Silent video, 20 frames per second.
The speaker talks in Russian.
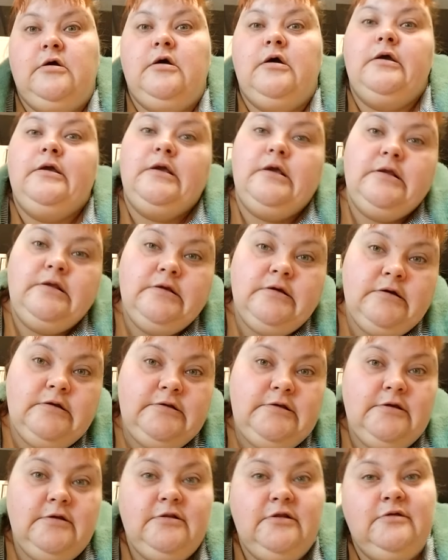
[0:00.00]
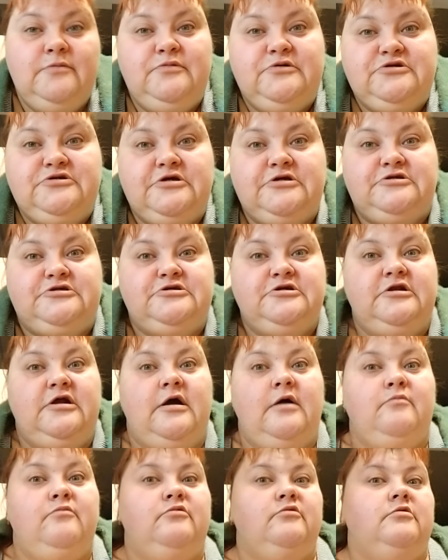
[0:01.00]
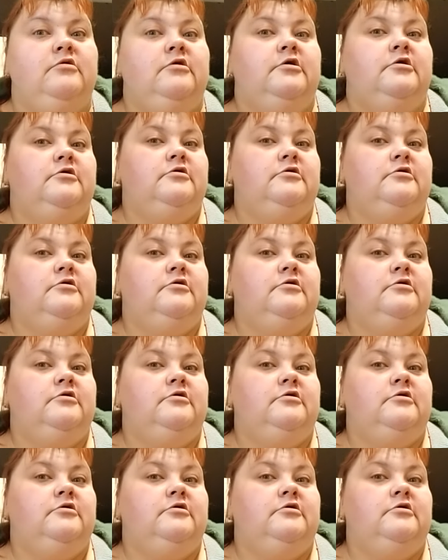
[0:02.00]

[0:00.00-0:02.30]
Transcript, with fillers: А я не хотела обижать Челябу.